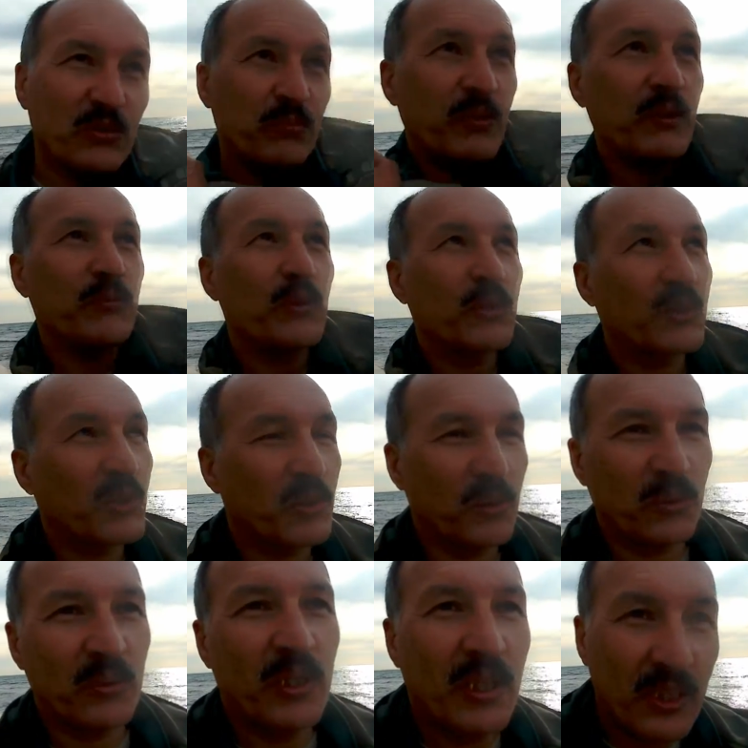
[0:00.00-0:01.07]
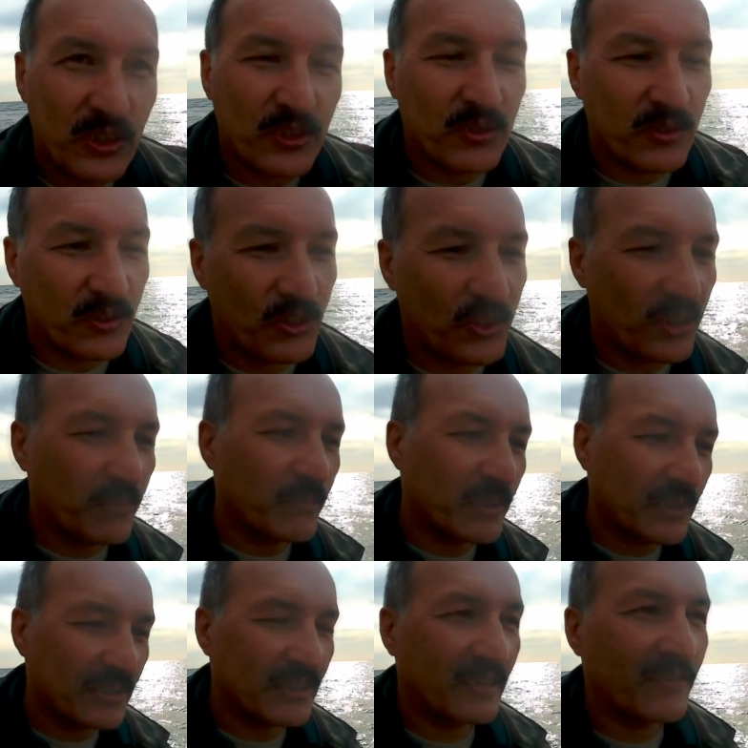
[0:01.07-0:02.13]
вы сразу поймете, что,
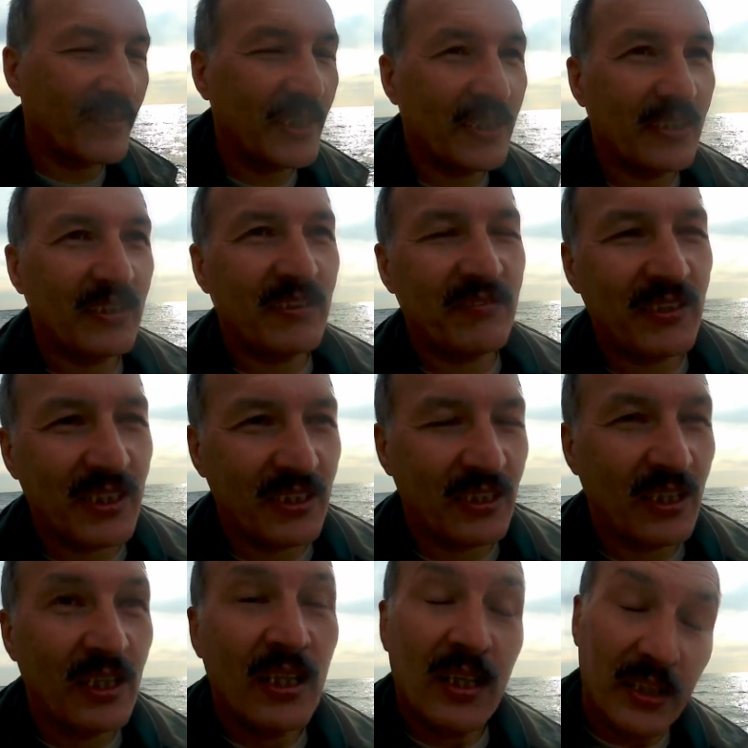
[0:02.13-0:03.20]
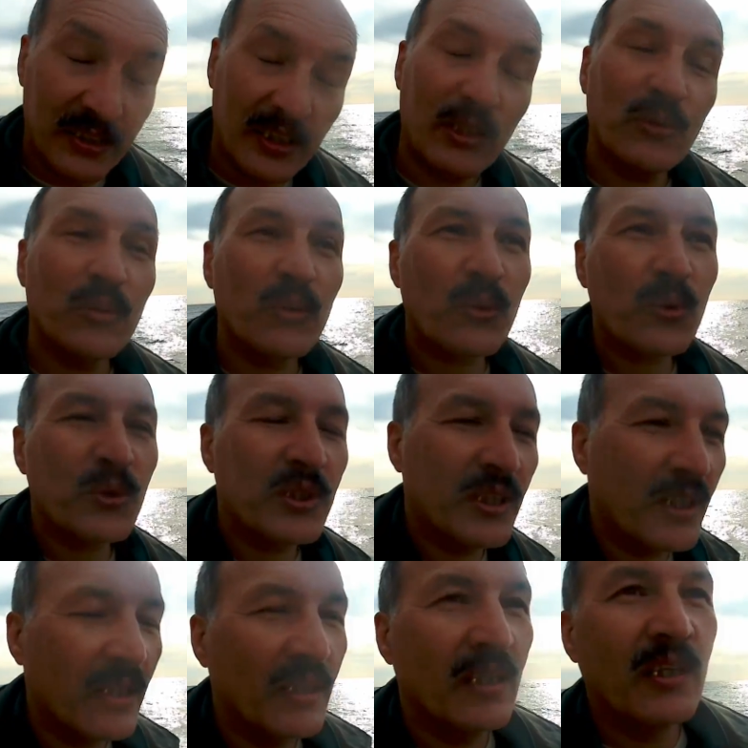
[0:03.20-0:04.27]
чем это стихотворение навеяно. Хотя оно
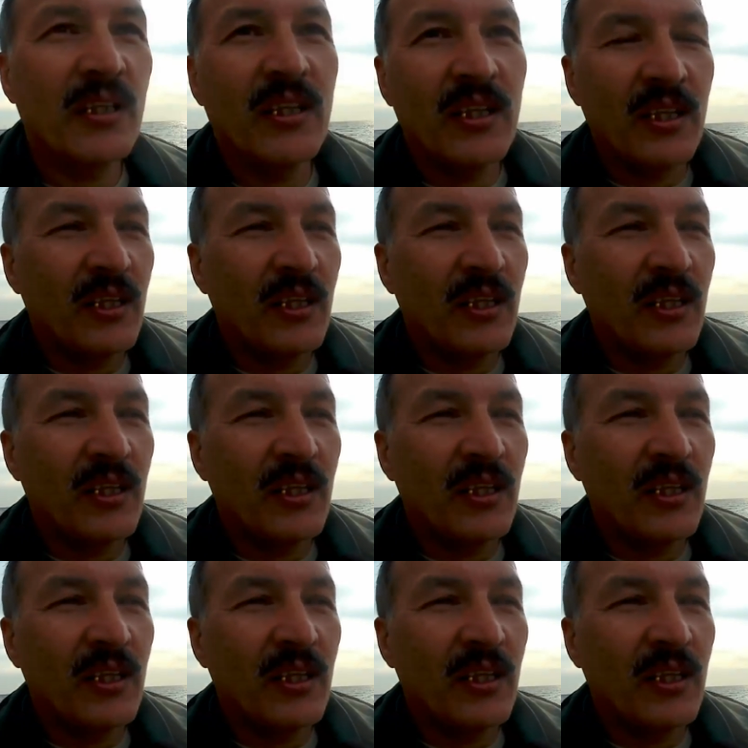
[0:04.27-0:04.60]
грустное.